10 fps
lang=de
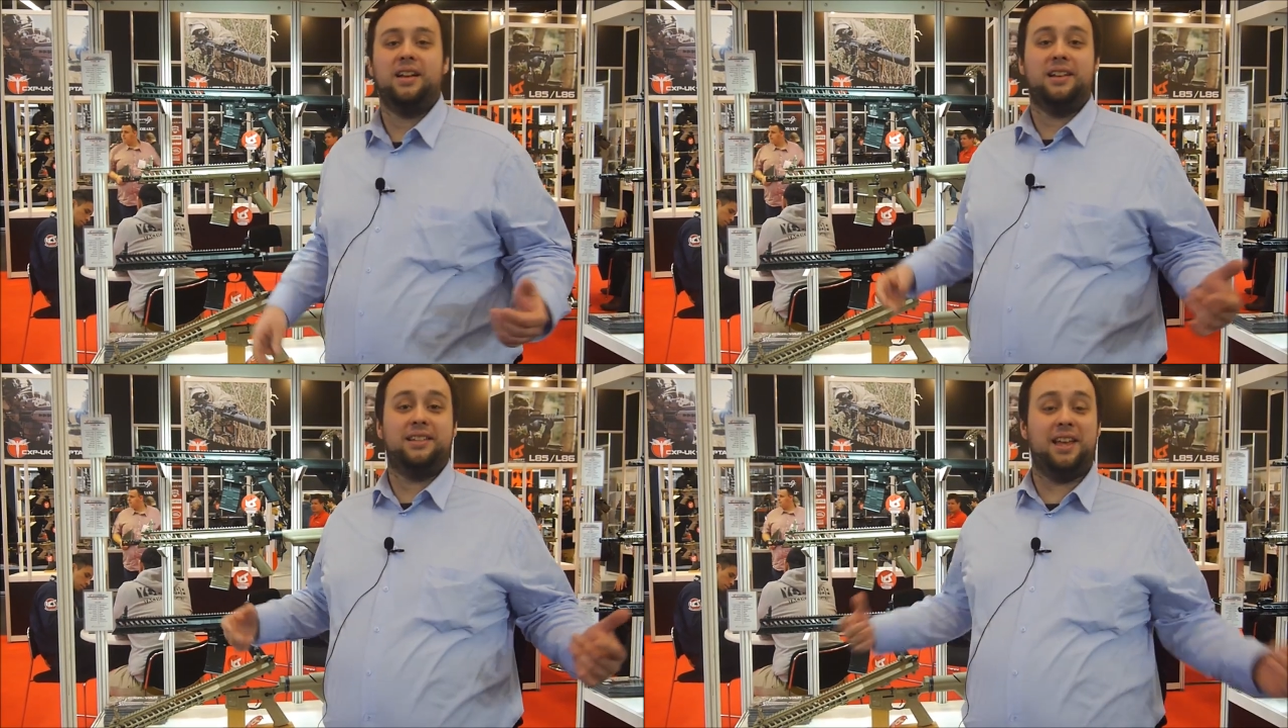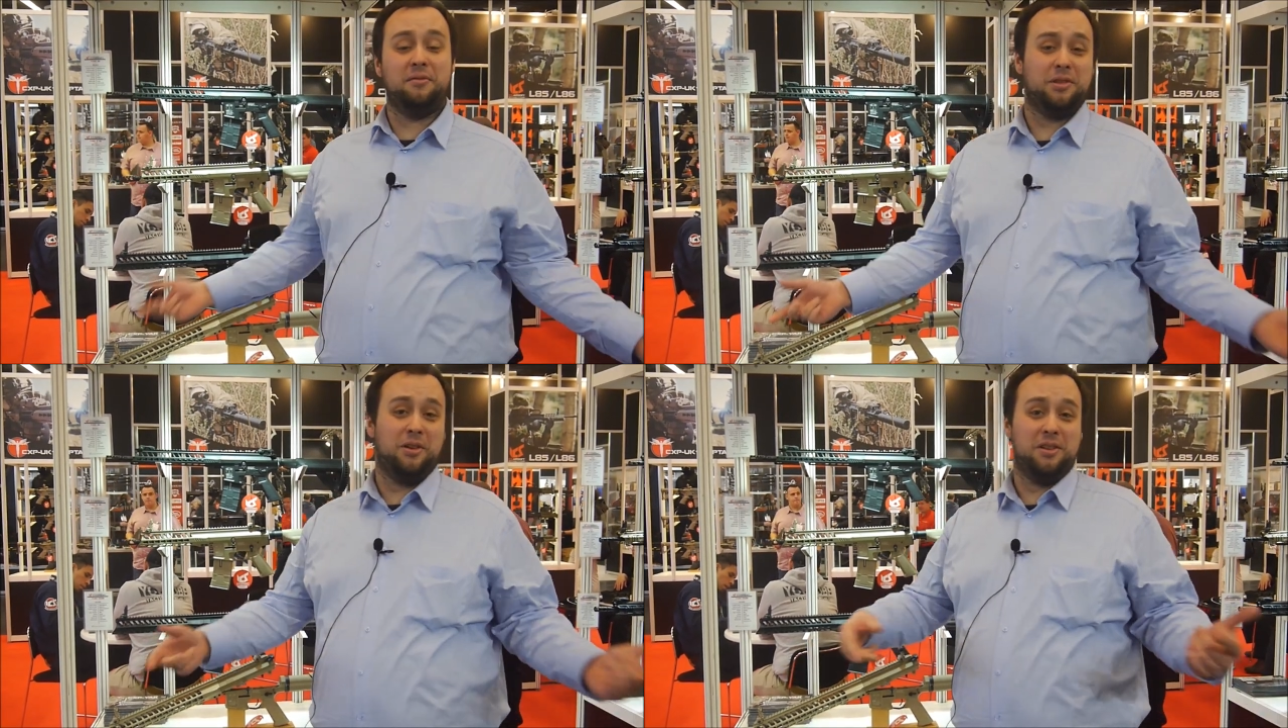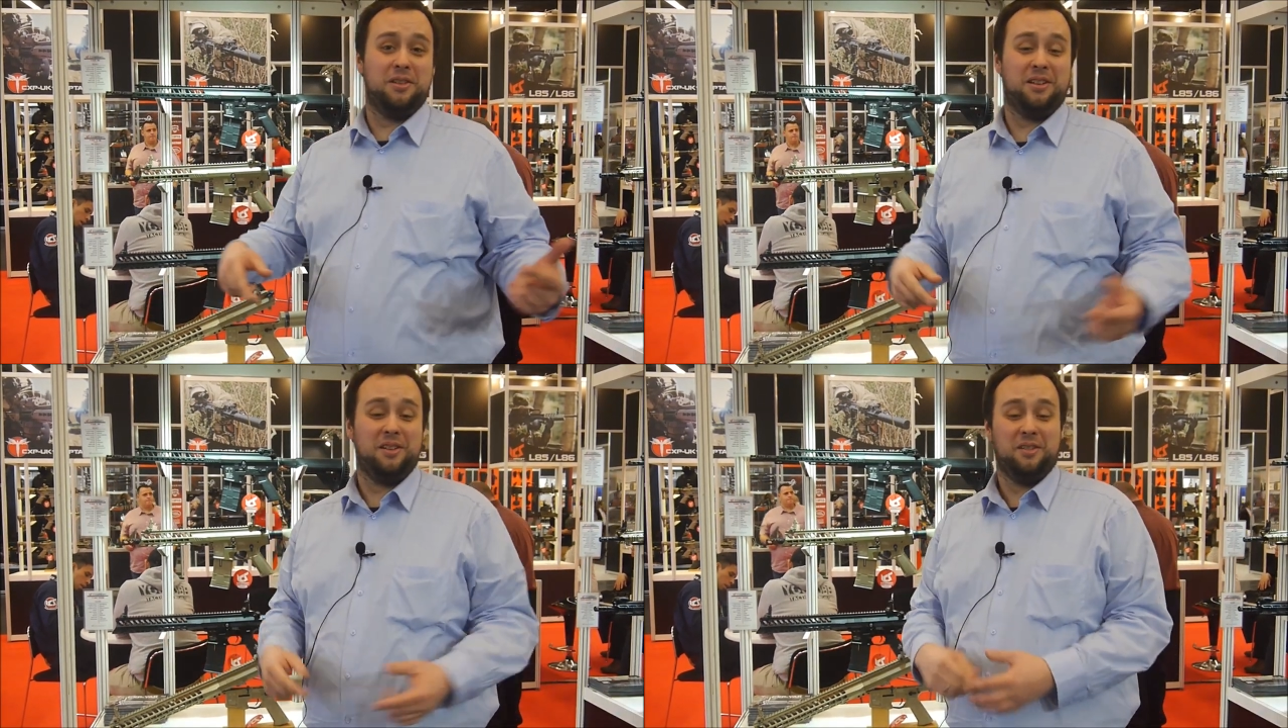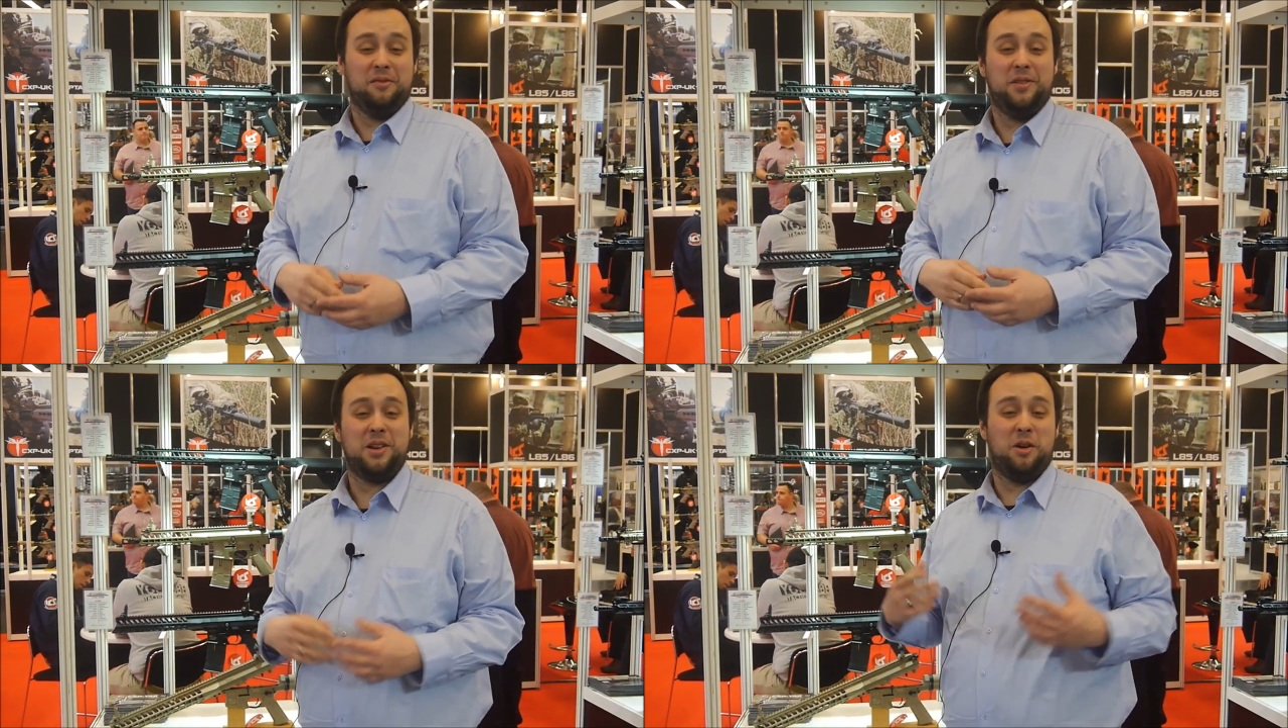Servus Leute,
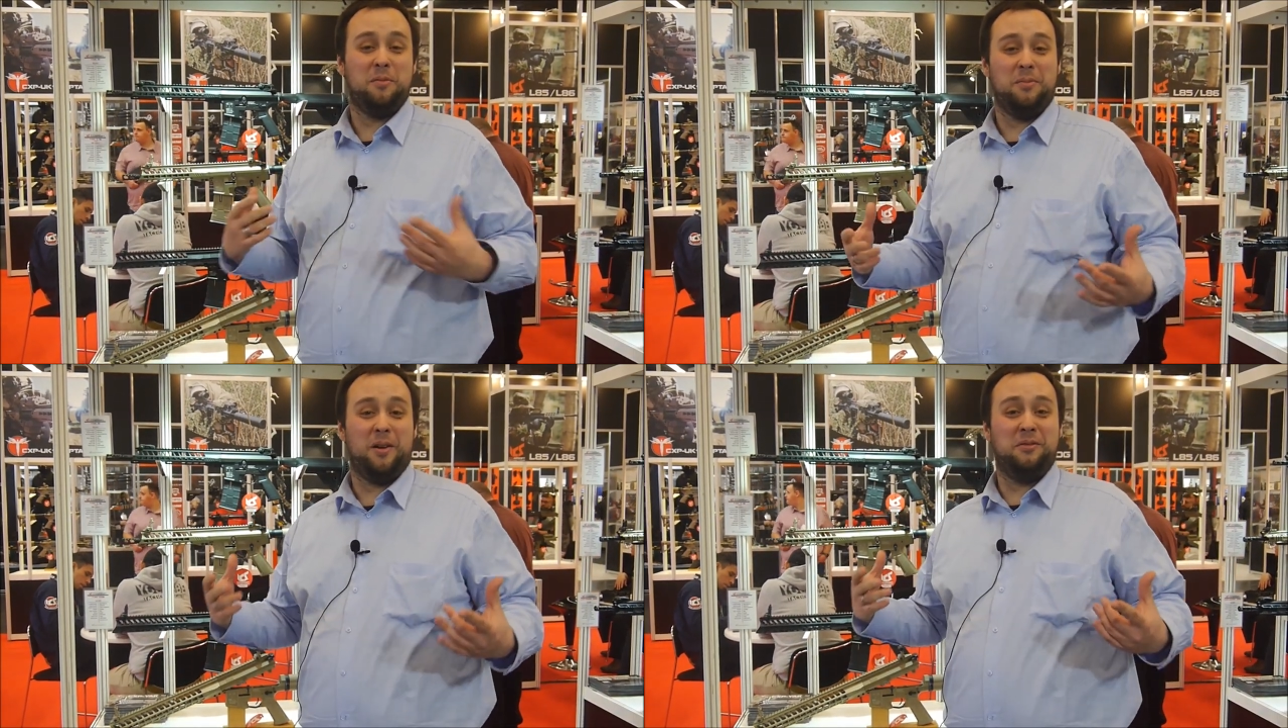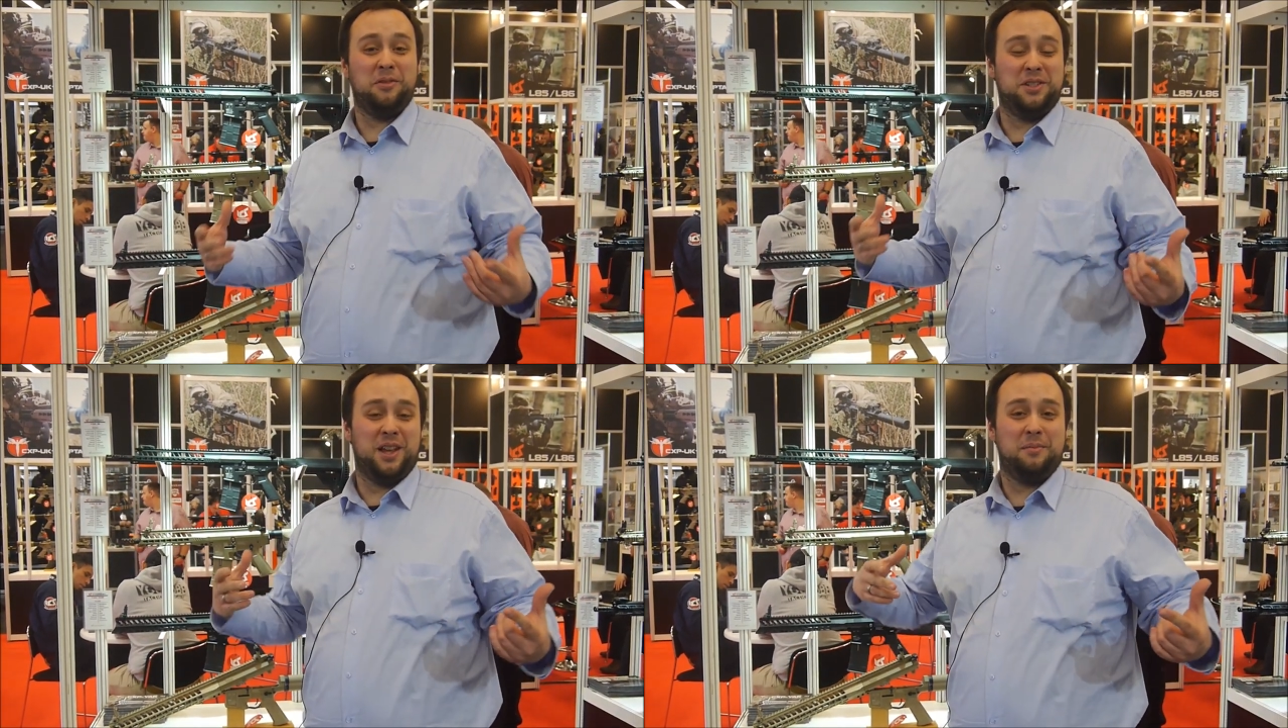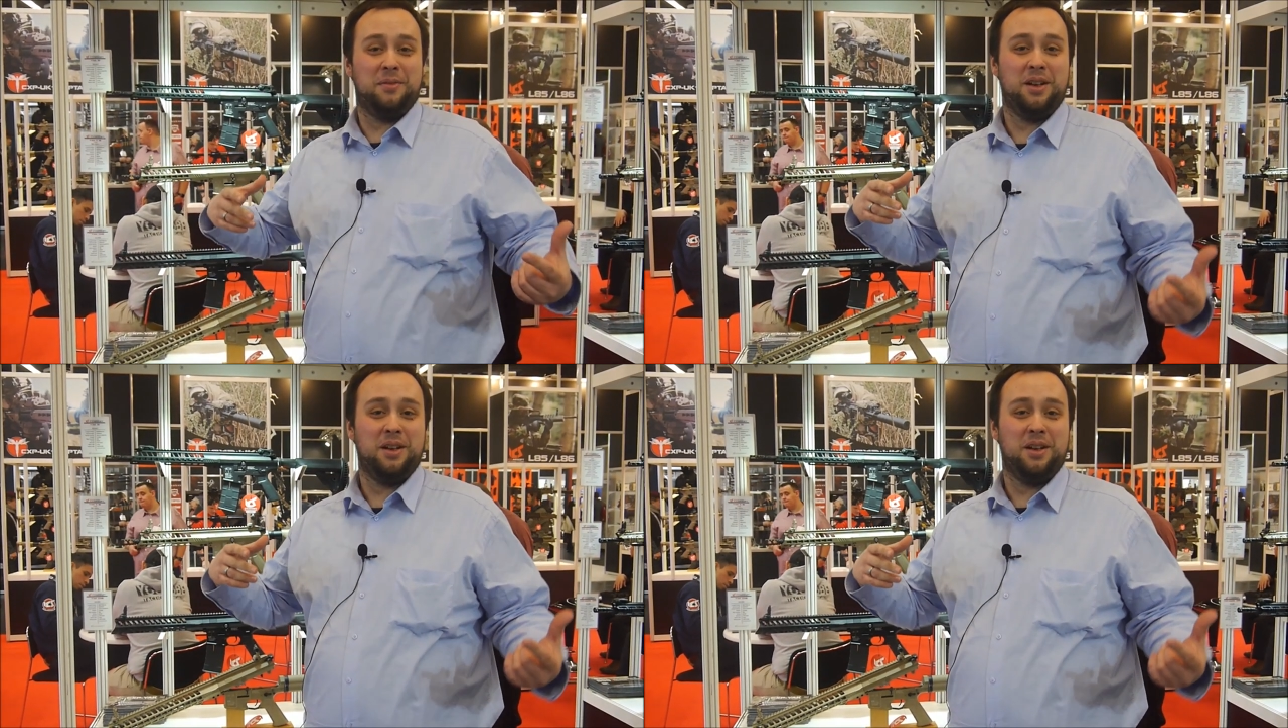willkommen auf unserem